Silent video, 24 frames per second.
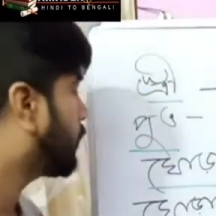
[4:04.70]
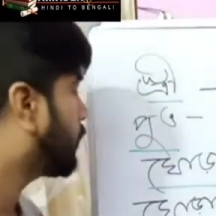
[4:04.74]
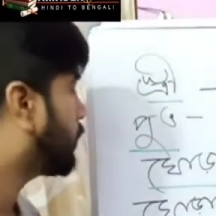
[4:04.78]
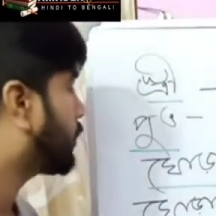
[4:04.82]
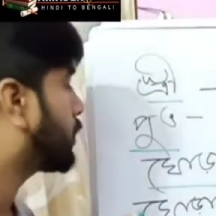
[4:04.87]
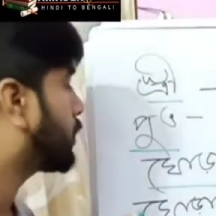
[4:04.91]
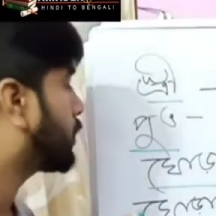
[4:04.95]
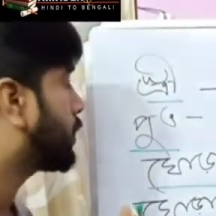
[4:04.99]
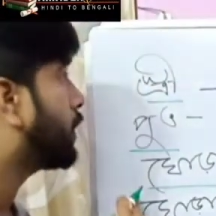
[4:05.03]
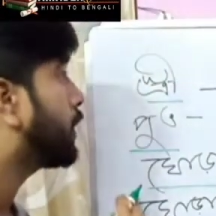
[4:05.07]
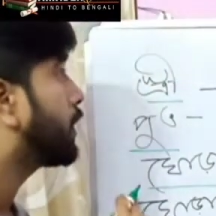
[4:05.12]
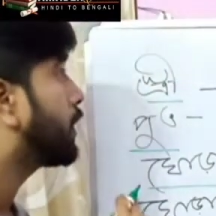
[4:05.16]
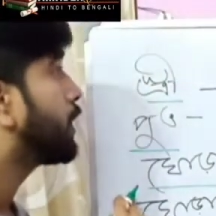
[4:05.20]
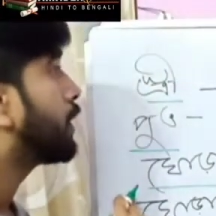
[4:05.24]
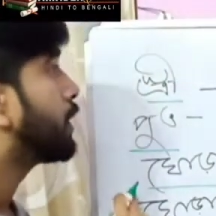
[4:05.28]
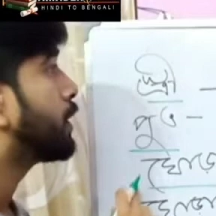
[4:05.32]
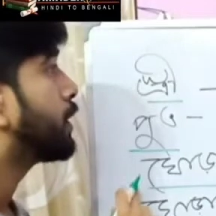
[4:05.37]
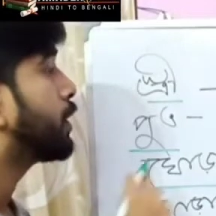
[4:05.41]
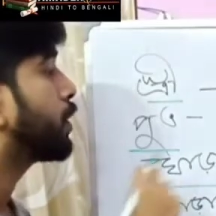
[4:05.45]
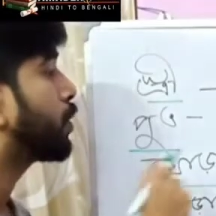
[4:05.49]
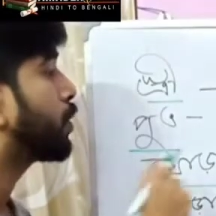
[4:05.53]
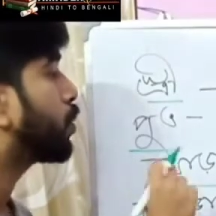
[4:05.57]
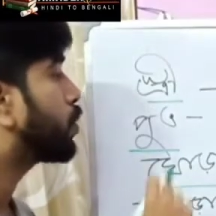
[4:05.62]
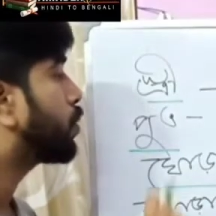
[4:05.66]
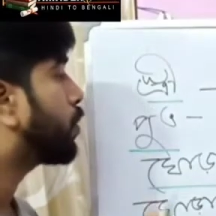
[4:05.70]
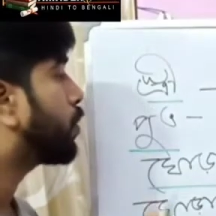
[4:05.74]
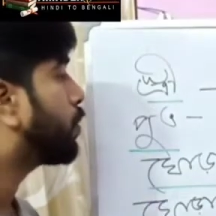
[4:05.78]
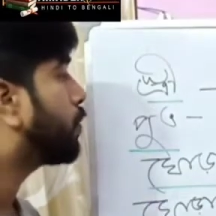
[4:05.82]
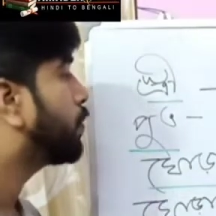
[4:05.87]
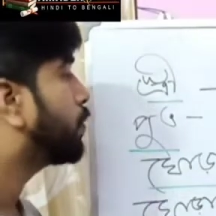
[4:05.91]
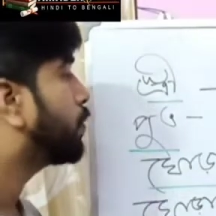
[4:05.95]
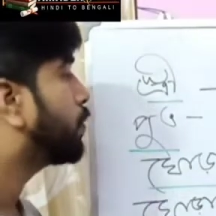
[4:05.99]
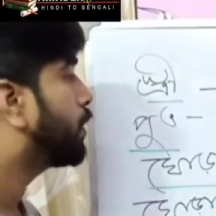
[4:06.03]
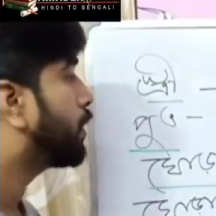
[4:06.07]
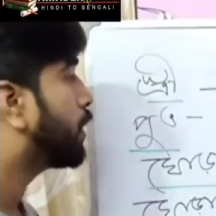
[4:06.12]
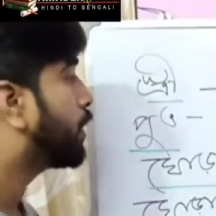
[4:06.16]
এসছে যে গৌতম
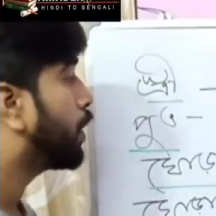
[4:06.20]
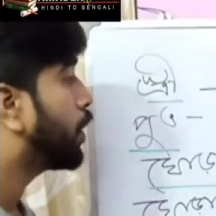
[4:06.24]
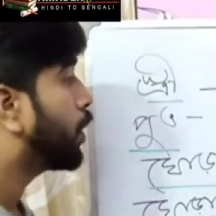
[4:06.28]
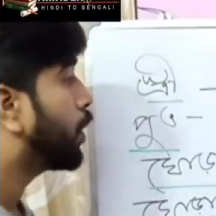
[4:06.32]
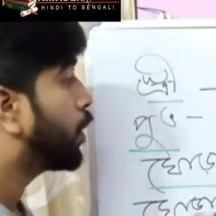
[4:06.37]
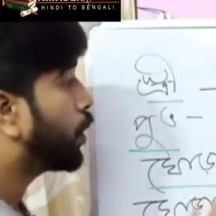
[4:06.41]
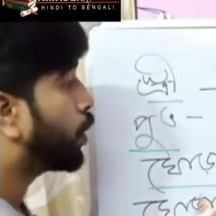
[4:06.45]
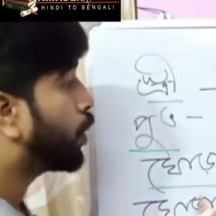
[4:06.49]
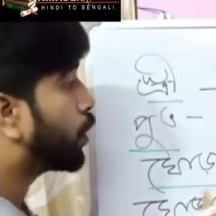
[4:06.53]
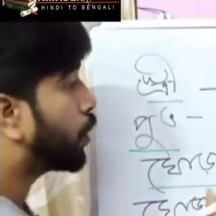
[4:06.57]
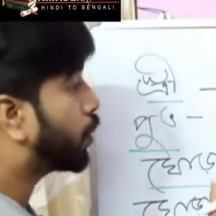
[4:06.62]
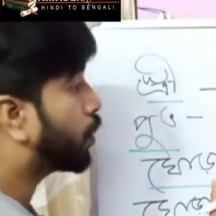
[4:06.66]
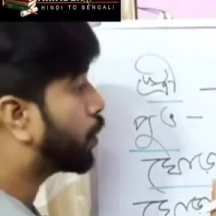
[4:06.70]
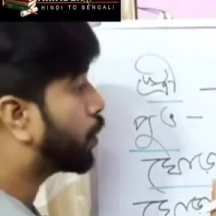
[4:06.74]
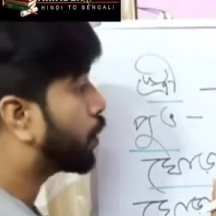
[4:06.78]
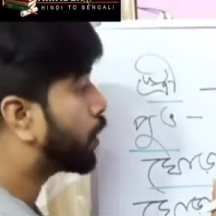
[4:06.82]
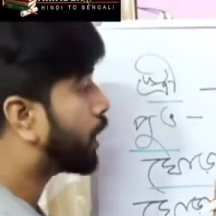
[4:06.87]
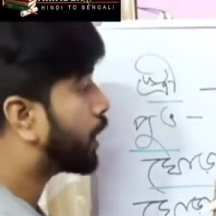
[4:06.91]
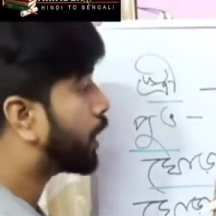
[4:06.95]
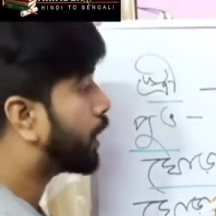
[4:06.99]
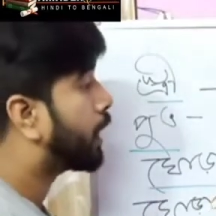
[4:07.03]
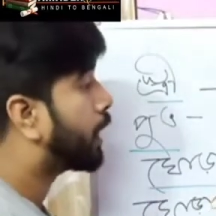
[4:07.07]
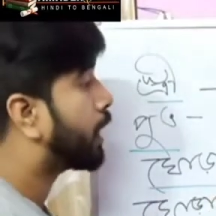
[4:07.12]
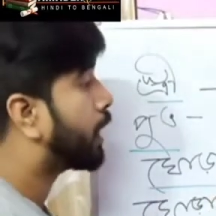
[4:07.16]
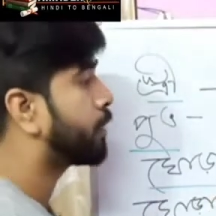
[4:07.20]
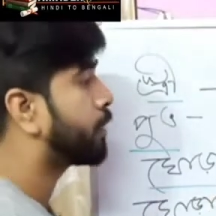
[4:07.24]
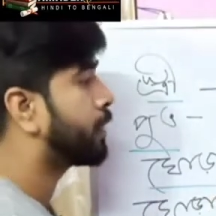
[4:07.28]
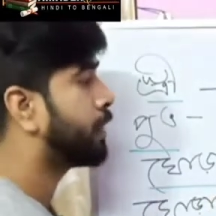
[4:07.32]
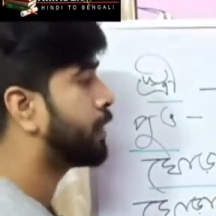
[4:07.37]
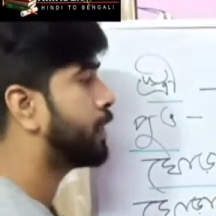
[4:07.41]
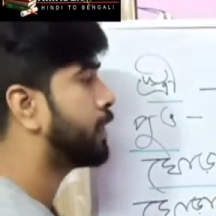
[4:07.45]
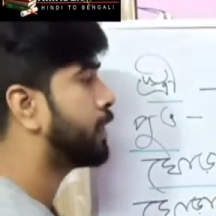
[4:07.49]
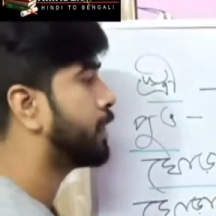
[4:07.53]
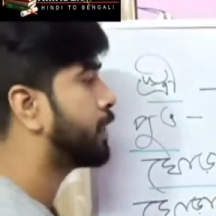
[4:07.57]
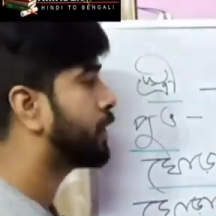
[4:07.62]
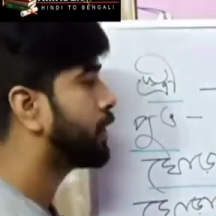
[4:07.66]
বুদ্ধের ঘোড়ার নাম কি
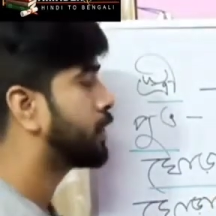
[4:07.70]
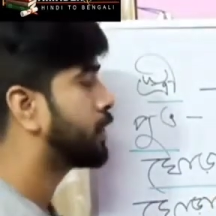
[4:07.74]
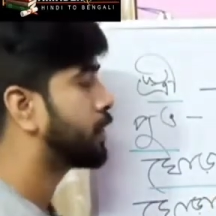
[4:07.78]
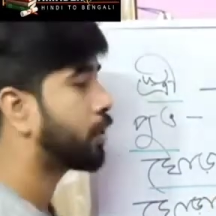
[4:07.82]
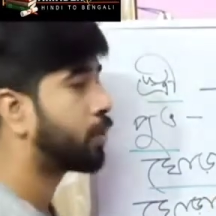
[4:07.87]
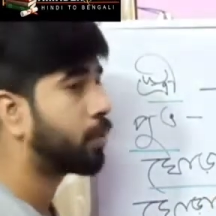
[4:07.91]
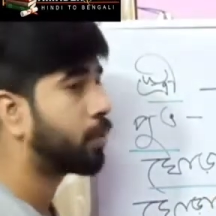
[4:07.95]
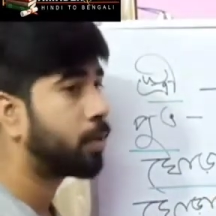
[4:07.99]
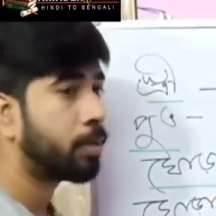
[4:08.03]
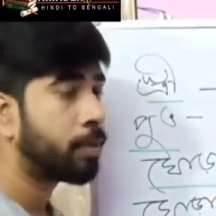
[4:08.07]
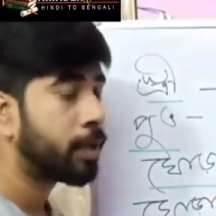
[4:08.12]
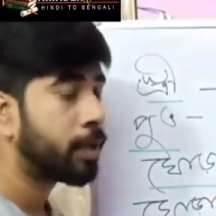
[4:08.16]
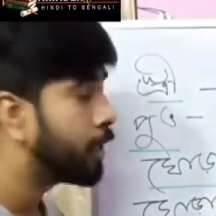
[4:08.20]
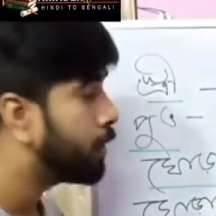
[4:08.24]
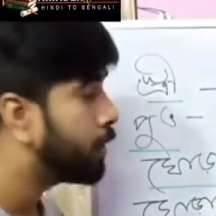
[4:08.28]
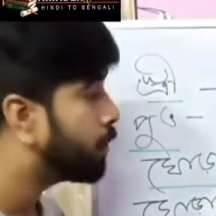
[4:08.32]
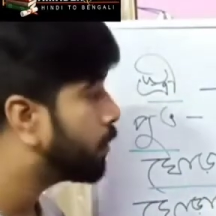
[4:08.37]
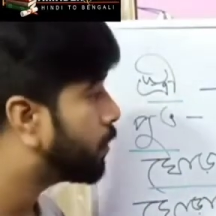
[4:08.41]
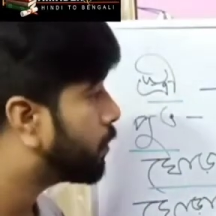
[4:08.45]
এখন আমরা কি বলবো